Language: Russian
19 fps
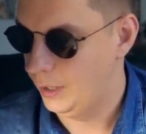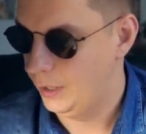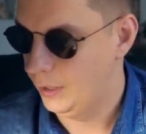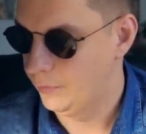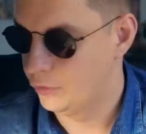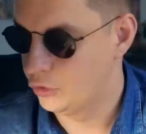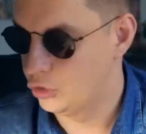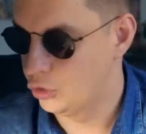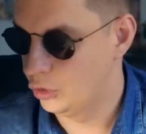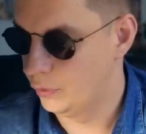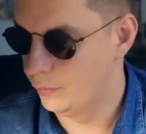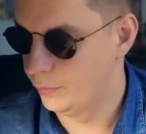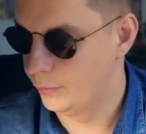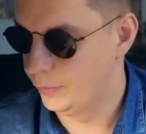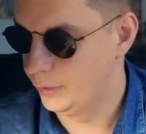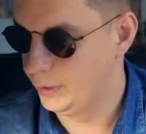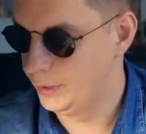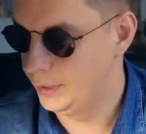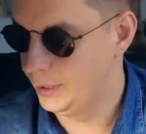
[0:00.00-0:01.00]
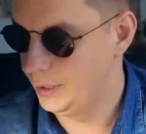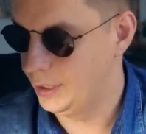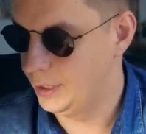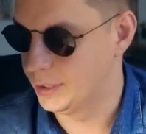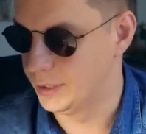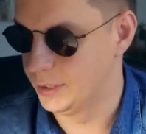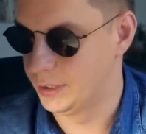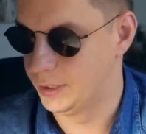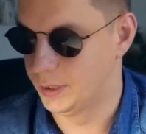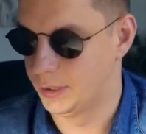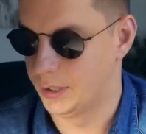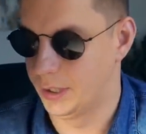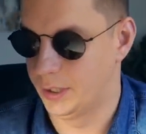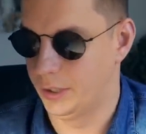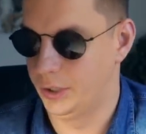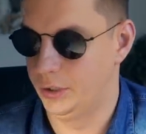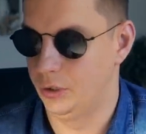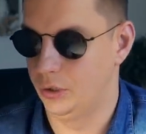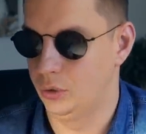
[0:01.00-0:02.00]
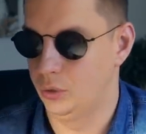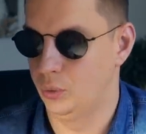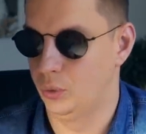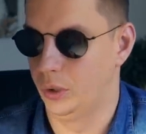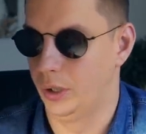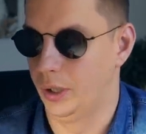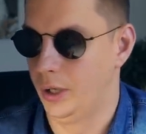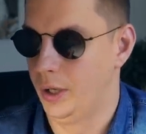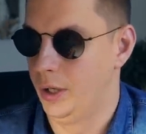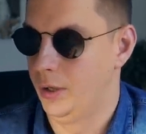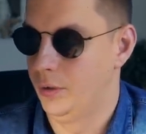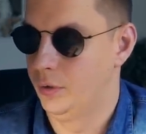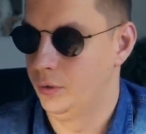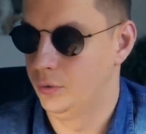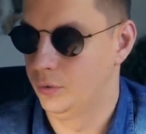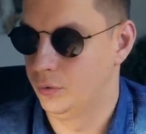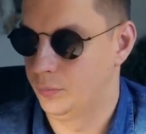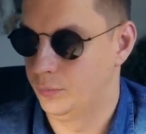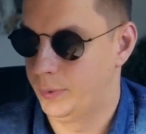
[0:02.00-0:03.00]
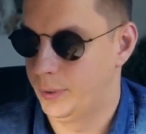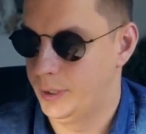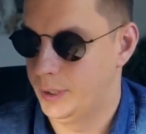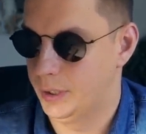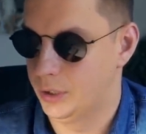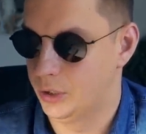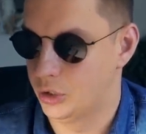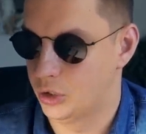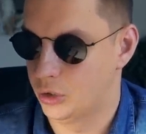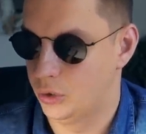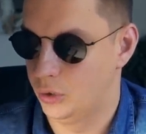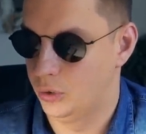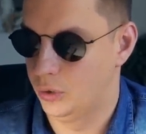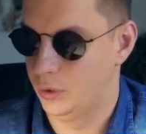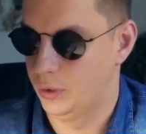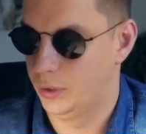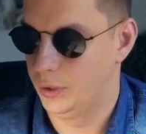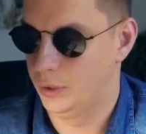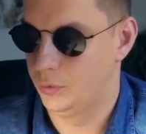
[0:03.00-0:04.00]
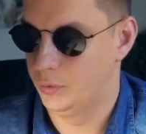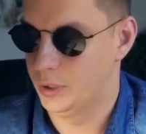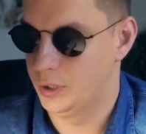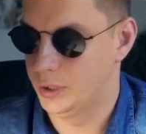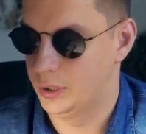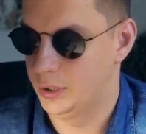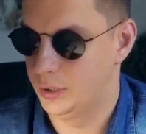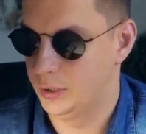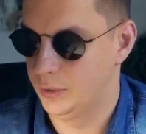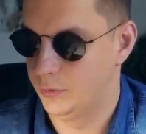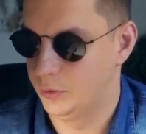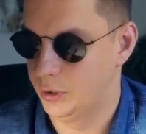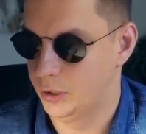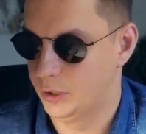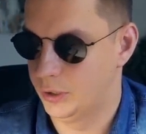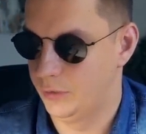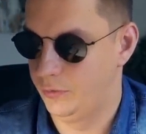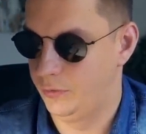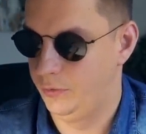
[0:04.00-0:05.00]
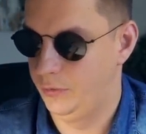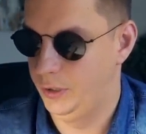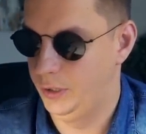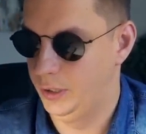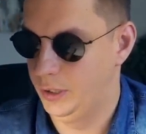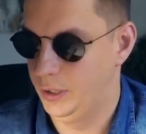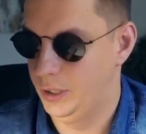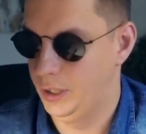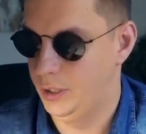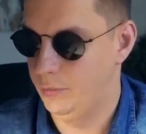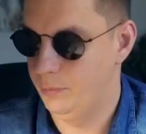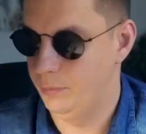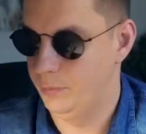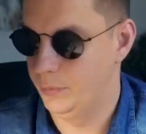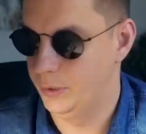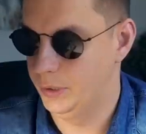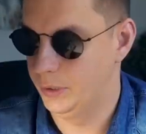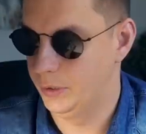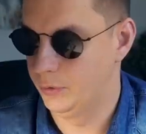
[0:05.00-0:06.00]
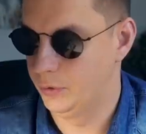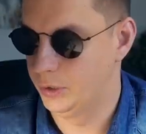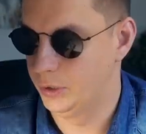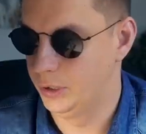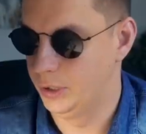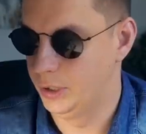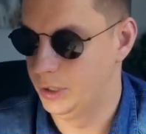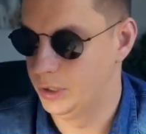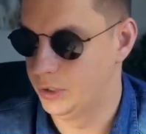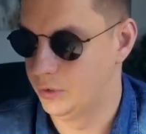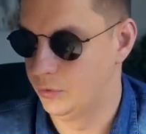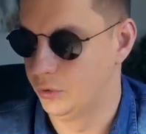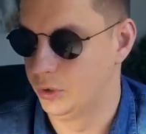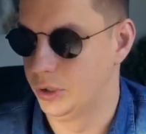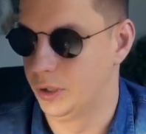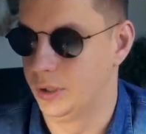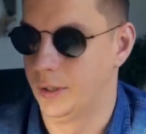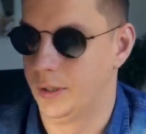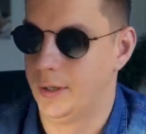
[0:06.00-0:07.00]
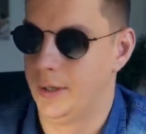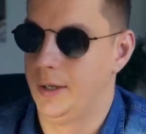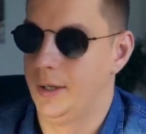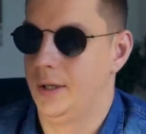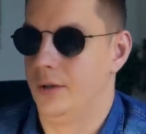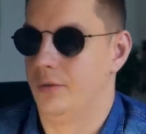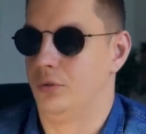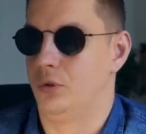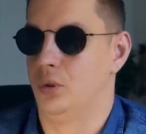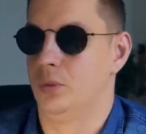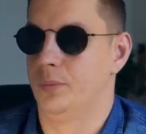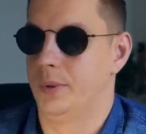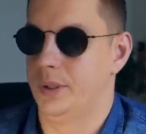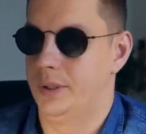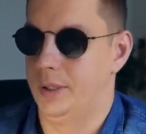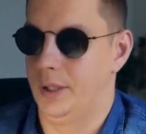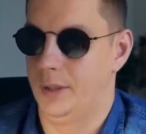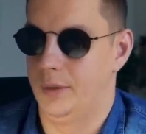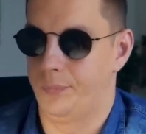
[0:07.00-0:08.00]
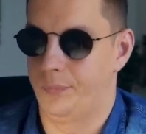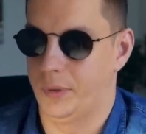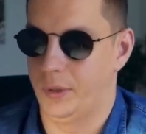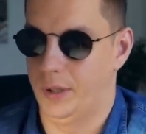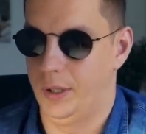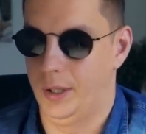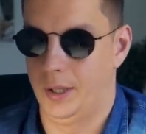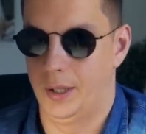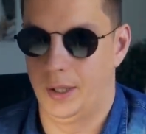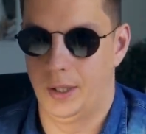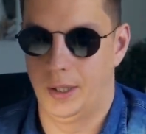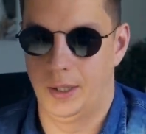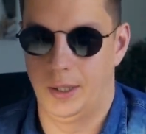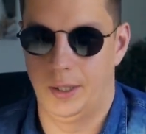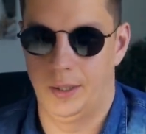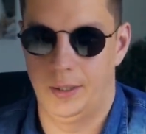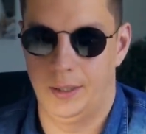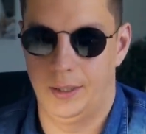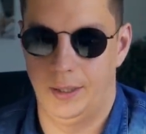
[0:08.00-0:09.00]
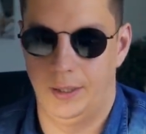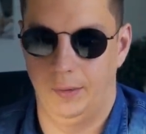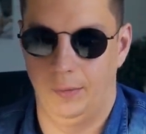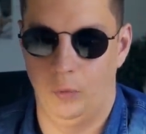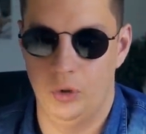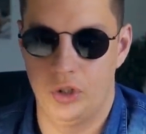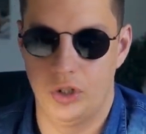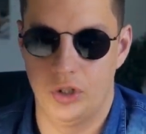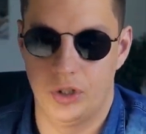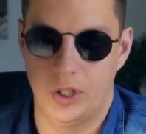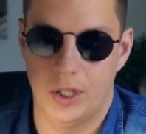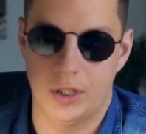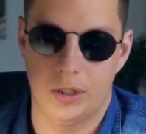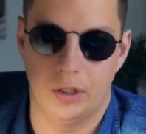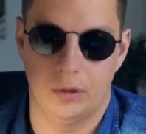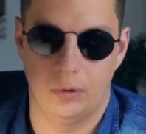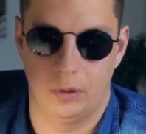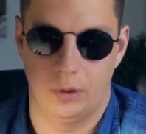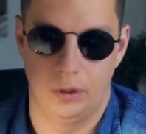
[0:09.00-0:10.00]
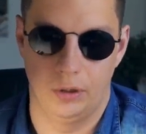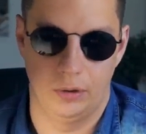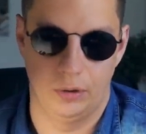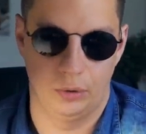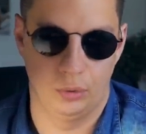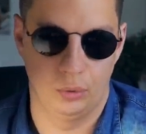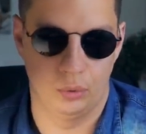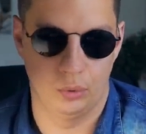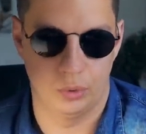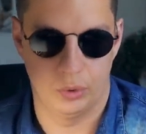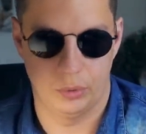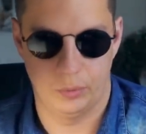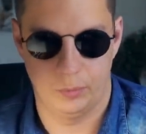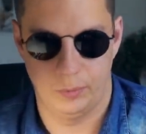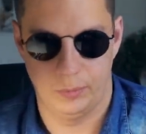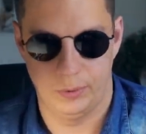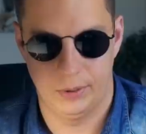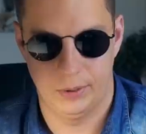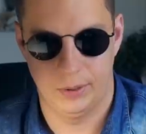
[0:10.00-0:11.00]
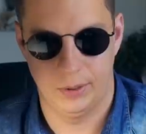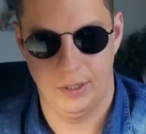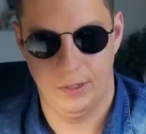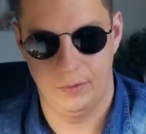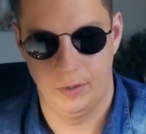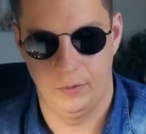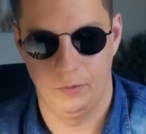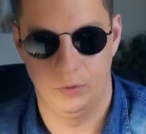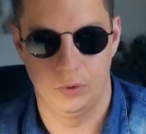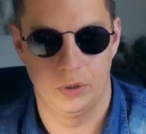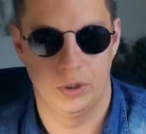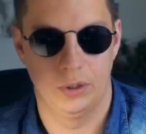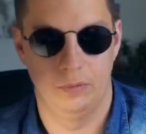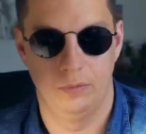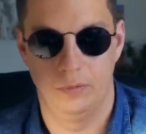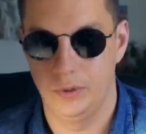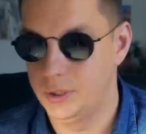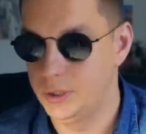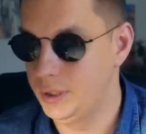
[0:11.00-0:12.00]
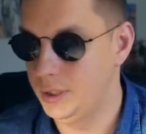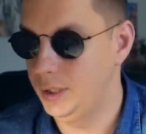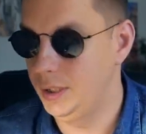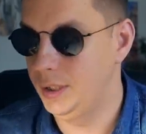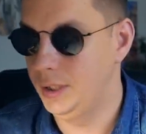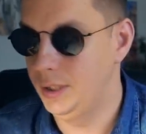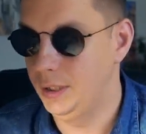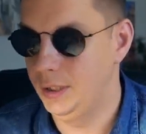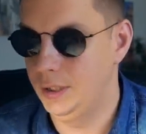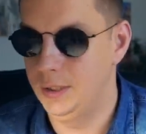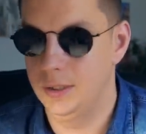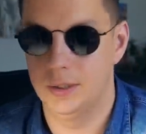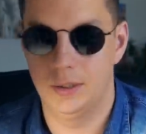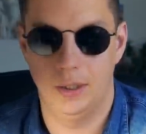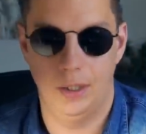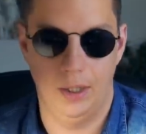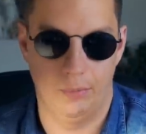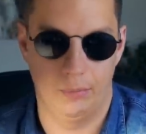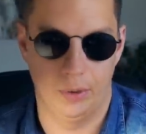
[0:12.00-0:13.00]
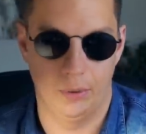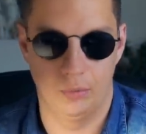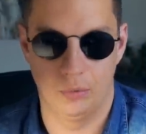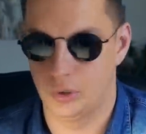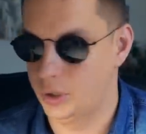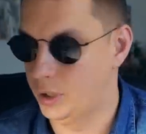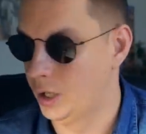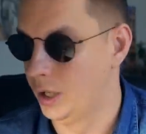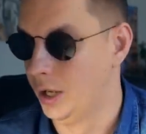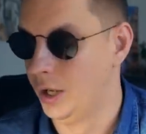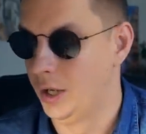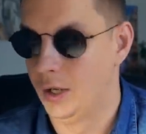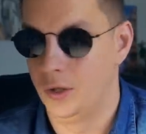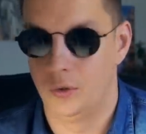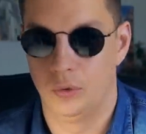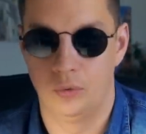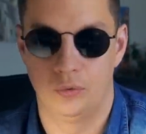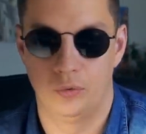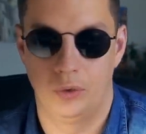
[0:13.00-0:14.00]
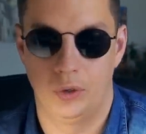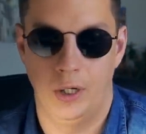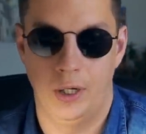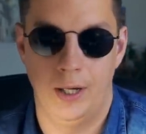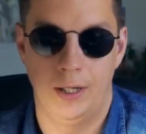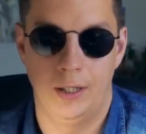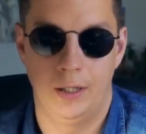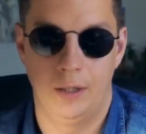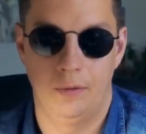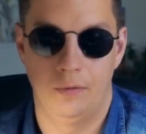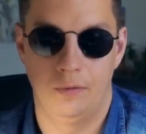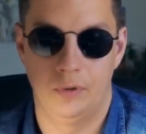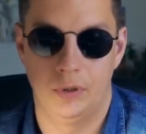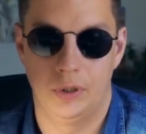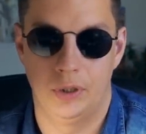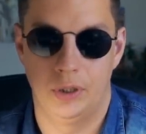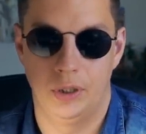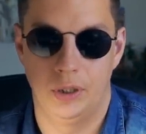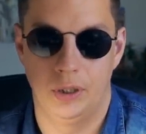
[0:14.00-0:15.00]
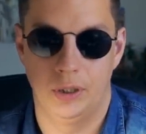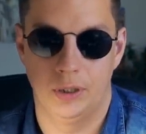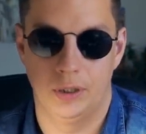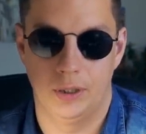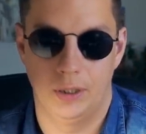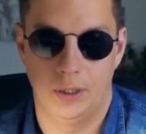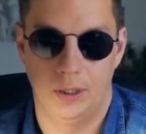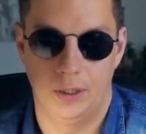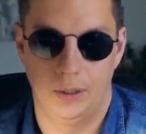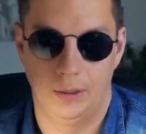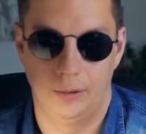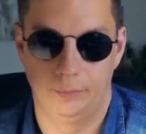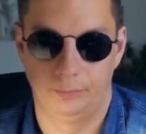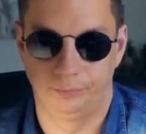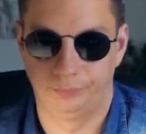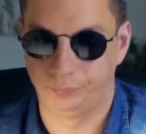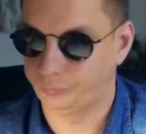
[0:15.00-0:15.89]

В чем интересность этой архитектуры? Ну, понятно, что у нас вот эта VM, это вот и есть вот она, View модель. Э, очень часто эту архитектуру сравнивают с MVC и не зря, потому что, ну, реально MVC это